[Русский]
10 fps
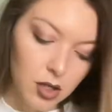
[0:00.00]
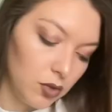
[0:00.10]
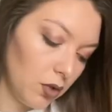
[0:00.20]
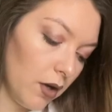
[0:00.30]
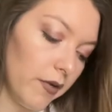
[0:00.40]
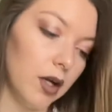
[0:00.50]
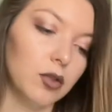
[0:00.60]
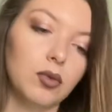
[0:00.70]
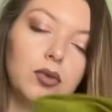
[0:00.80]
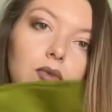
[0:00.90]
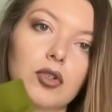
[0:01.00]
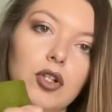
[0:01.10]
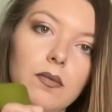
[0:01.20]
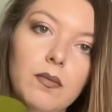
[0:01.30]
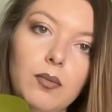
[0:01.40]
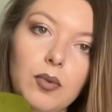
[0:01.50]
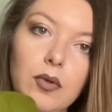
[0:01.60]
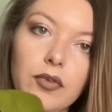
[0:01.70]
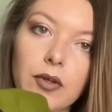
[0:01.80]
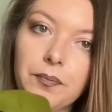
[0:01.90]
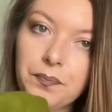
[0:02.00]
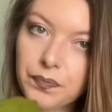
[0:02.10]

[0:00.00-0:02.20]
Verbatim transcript: На рукавах тут тоже пуговки.